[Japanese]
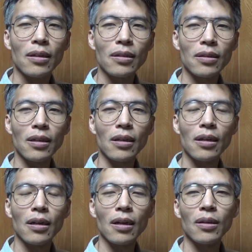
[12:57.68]

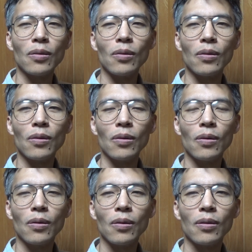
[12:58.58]
しあ
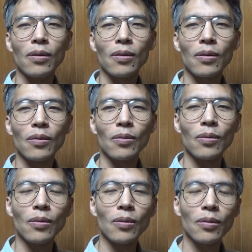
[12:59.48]
のこ
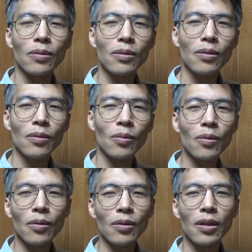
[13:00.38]
の香
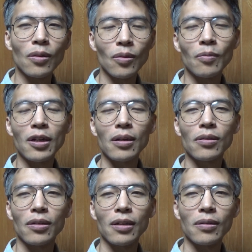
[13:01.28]
港にとどまら
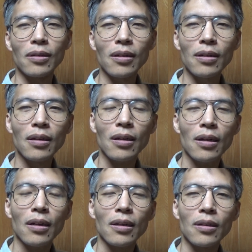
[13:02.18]
ずですね
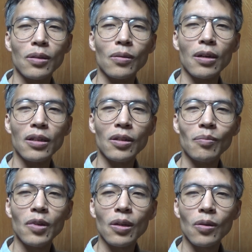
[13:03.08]
中華
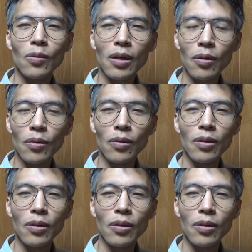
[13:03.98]
人民共和国っ